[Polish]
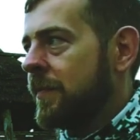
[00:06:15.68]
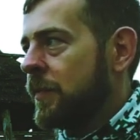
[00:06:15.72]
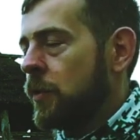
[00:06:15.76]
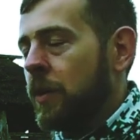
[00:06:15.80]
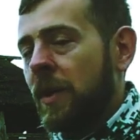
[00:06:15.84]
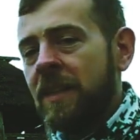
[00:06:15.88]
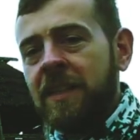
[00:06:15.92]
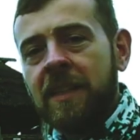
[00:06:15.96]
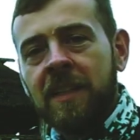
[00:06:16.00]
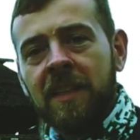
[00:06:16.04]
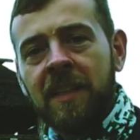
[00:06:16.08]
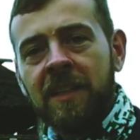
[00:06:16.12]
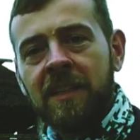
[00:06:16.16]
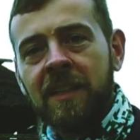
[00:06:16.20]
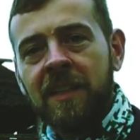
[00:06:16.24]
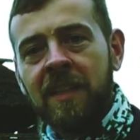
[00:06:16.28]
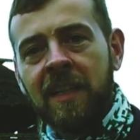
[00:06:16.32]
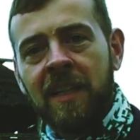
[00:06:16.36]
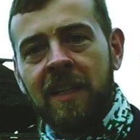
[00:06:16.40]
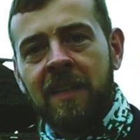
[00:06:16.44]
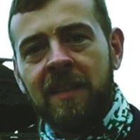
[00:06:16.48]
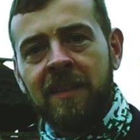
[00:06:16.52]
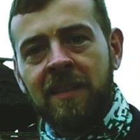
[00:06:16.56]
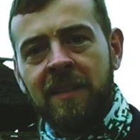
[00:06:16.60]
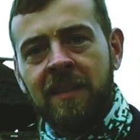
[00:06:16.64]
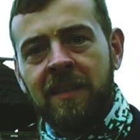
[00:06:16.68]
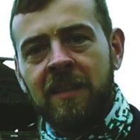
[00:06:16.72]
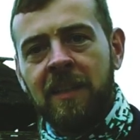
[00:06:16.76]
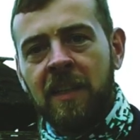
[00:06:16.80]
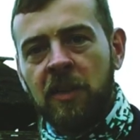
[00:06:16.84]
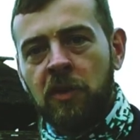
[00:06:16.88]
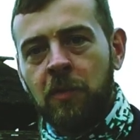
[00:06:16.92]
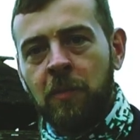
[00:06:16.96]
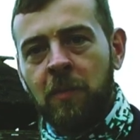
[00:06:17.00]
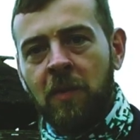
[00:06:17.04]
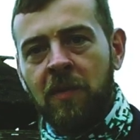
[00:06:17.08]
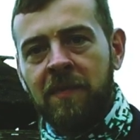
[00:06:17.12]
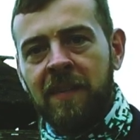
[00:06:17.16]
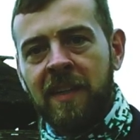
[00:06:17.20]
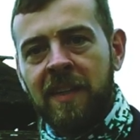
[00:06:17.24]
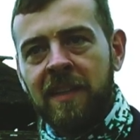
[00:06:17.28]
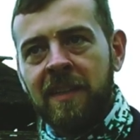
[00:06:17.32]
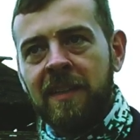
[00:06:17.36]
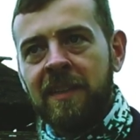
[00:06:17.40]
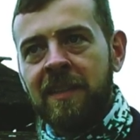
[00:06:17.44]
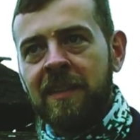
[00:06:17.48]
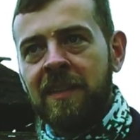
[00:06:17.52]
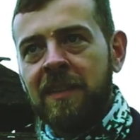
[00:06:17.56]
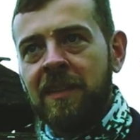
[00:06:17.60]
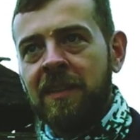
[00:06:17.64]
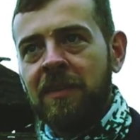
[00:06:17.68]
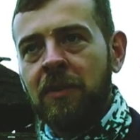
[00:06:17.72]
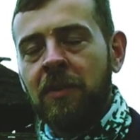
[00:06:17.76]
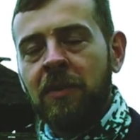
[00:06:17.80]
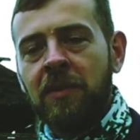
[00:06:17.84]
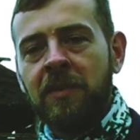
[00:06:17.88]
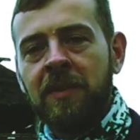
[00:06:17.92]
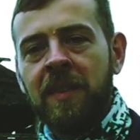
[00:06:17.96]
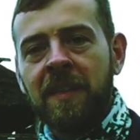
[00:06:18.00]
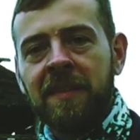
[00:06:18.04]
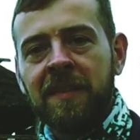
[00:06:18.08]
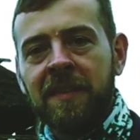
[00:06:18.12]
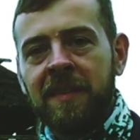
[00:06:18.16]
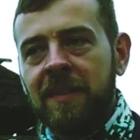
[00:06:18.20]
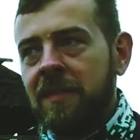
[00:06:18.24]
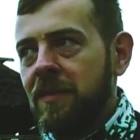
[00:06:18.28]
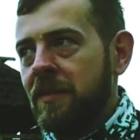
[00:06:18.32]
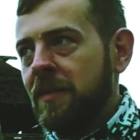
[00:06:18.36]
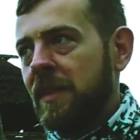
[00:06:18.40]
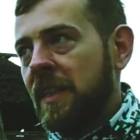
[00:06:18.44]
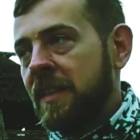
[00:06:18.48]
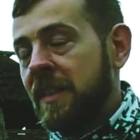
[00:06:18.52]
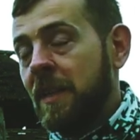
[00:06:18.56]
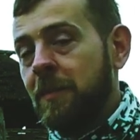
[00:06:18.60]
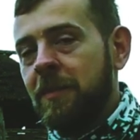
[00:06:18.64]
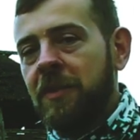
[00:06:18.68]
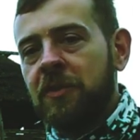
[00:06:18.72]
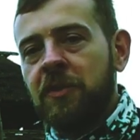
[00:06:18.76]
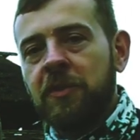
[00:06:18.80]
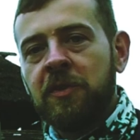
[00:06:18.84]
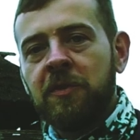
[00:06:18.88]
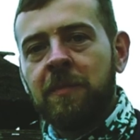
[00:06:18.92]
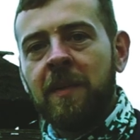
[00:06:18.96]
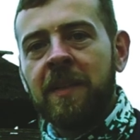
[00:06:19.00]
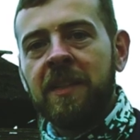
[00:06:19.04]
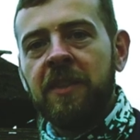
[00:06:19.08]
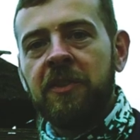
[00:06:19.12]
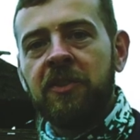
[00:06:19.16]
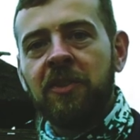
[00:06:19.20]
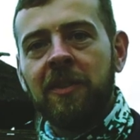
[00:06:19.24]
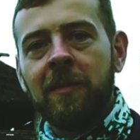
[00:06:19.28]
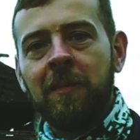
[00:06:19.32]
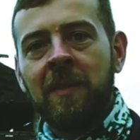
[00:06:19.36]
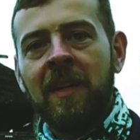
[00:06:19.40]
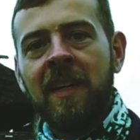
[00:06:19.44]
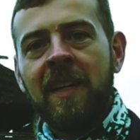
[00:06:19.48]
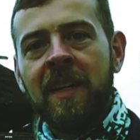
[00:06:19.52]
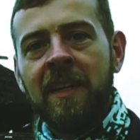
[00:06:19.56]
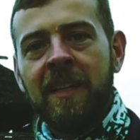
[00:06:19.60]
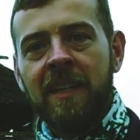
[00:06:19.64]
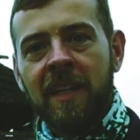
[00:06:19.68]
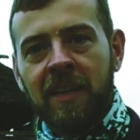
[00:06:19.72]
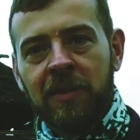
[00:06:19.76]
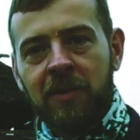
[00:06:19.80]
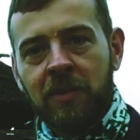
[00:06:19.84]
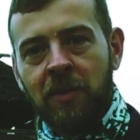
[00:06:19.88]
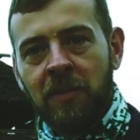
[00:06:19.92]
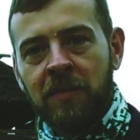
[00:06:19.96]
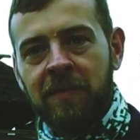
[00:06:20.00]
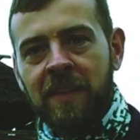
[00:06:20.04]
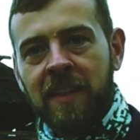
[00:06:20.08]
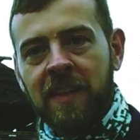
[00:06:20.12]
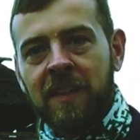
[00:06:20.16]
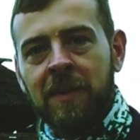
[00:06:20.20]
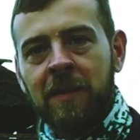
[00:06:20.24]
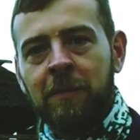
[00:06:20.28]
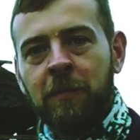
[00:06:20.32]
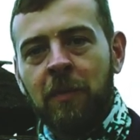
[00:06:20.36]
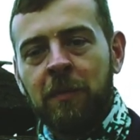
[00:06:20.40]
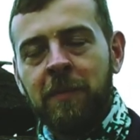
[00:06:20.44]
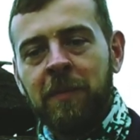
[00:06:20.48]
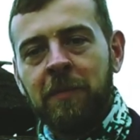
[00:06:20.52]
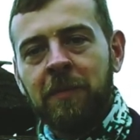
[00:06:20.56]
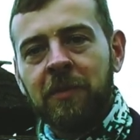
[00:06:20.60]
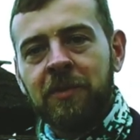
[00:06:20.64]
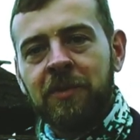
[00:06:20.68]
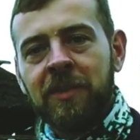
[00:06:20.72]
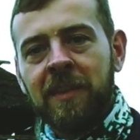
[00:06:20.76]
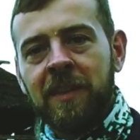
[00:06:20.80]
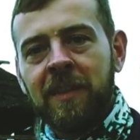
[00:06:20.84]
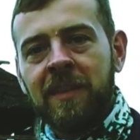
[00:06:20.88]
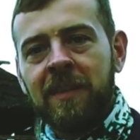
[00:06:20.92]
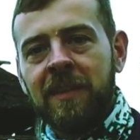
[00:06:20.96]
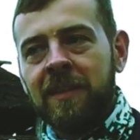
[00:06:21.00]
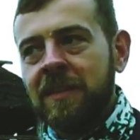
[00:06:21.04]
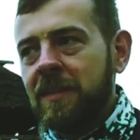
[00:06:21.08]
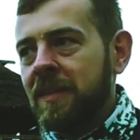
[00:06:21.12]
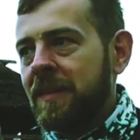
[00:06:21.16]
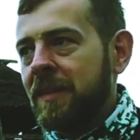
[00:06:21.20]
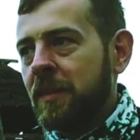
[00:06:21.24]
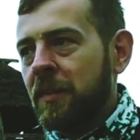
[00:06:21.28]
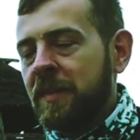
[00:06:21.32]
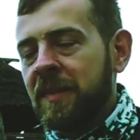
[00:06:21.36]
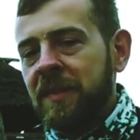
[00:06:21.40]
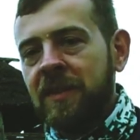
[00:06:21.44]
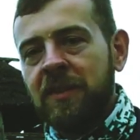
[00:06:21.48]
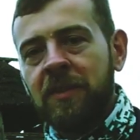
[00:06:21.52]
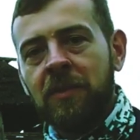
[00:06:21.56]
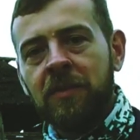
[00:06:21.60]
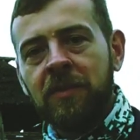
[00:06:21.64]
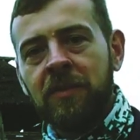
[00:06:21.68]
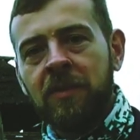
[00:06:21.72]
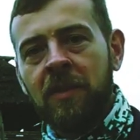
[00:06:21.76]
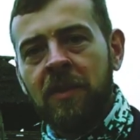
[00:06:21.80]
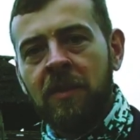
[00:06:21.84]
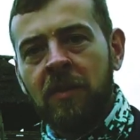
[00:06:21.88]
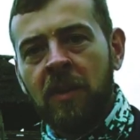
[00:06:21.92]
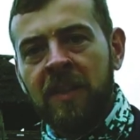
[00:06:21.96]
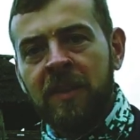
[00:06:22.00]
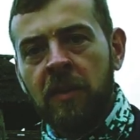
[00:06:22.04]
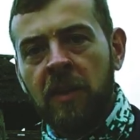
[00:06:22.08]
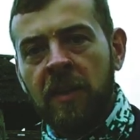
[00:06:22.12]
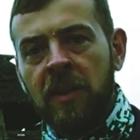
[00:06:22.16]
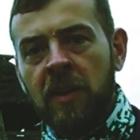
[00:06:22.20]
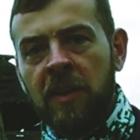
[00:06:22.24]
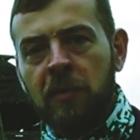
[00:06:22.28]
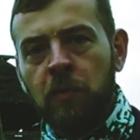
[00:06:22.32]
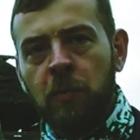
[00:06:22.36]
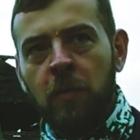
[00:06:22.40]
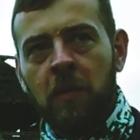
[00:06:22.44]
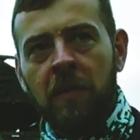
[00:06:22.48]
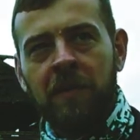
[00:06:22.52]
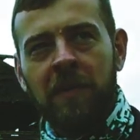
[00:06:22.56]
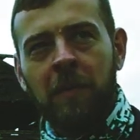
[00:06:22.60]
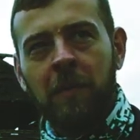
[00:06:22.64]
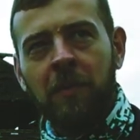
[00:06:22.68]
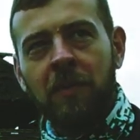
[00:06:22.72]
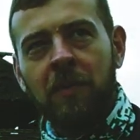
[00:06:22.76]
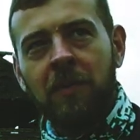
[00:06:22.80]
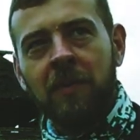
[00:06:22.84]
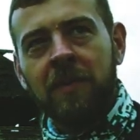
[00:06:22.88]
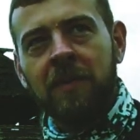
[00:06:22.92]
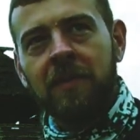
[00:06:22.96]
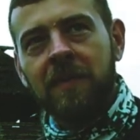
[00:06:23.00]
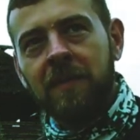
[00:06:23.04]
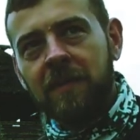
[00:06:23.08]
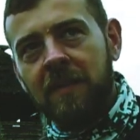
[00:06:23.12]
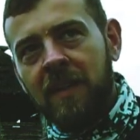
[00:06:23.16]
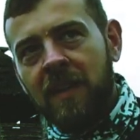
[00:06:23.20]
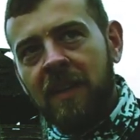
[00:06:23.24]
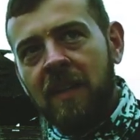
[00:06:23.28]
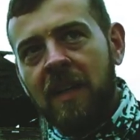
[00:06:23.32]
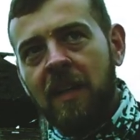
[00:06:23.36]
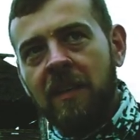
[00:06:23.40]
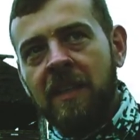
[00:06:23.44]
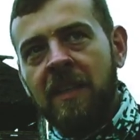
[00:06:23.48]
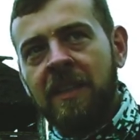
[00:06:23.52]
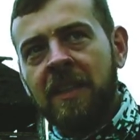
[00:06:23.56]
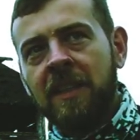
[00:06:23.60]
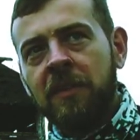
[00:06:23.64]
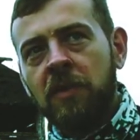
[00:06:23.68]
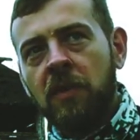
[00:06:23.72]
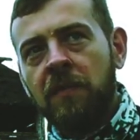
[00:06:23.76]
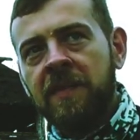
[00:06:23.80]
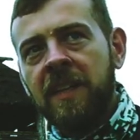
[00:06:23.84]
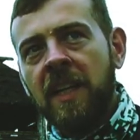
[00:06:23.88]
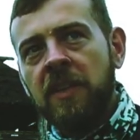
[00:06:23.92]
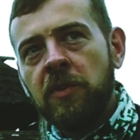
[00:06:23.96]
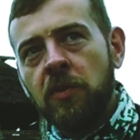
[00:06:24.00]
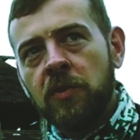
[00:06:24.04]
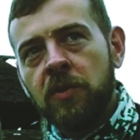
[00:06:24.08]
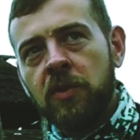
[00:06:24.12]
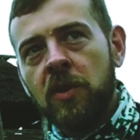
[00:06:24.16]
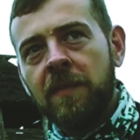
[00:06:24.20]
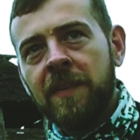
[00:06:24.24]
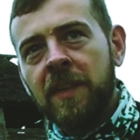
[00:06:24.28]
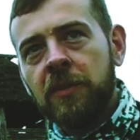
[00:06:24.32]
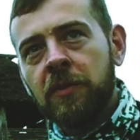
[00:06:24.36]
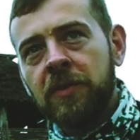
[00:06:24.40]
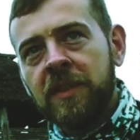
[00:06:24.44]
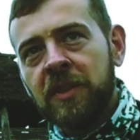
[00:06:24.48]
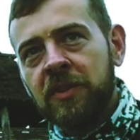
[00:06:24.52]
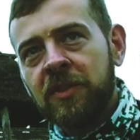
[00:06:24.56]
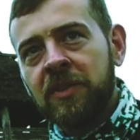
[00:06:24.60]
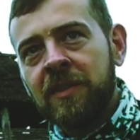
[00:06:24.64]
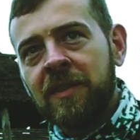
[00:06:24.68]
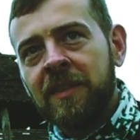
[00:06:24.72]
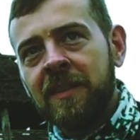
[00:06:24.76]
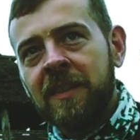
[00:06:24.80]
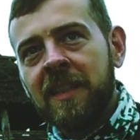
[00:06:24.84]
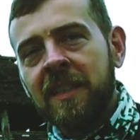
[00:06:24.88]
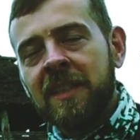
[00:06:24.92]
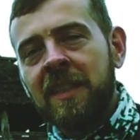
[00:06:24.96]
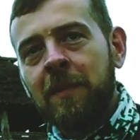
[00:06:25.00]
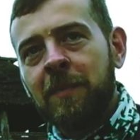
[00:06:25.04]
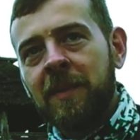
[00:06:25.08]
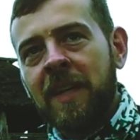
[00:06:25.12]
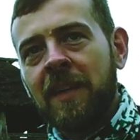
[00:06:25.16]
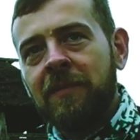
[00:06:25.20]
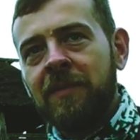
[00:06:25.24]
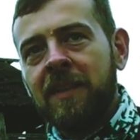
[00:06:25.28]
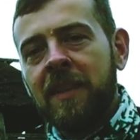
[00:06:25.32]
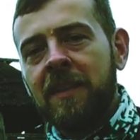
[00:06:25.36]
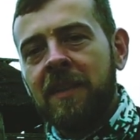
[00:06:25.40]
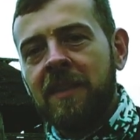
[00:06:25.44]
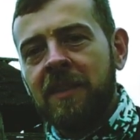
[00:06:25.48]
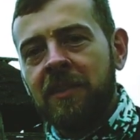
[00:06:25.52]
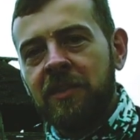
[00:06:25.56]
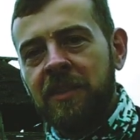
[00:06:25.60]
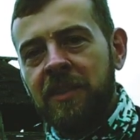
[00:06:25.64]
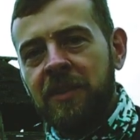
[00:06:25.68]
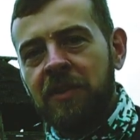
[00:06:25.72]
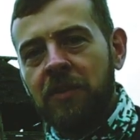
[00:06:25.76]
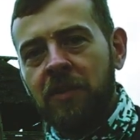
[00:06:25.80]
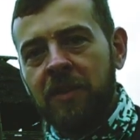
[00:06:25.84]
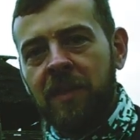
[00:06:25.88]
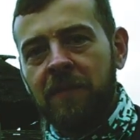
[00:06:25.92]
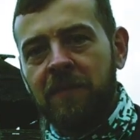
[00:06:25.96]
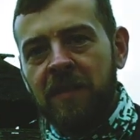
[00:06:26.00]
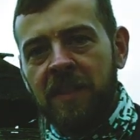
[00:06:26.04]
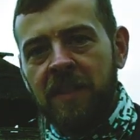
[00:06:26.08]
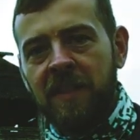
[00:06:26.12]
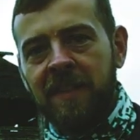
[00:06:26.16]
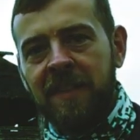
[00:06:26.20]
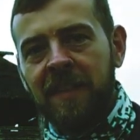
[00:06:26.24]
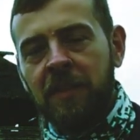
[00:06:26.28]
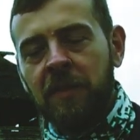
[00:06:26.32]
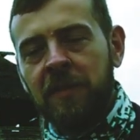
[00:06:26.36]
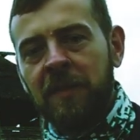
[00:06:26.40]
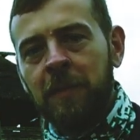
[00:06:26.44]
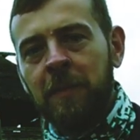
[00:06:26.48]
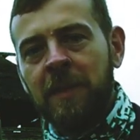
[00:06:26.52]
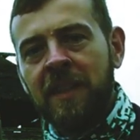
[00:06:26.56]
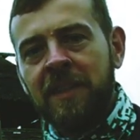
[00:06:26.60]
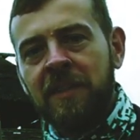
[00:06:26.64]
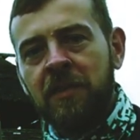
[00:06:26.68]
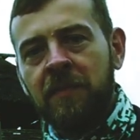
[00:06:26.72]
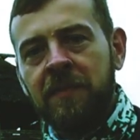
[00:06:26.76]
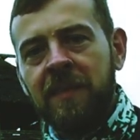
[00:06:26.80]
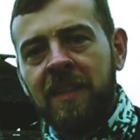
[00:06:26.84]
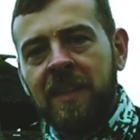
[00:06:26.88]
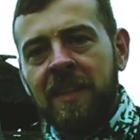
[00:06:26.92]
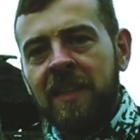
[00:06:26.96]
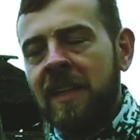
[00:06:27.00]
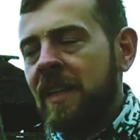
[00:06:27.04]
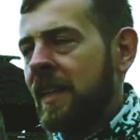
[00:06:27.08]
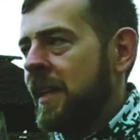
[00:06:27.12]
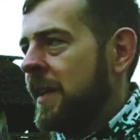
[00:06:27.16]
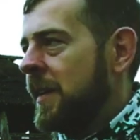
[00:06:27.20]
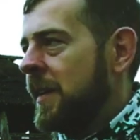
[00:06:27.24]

to energetyka atomowa no, jest jak dla mnie czymś magicznym. Jakkolwiek, pomimo, że stosy jądro, atomowe, bo elektrownia jądrowa to też e, tak naprawdę, jeżeli idzie o definicję, to są elektrownie e,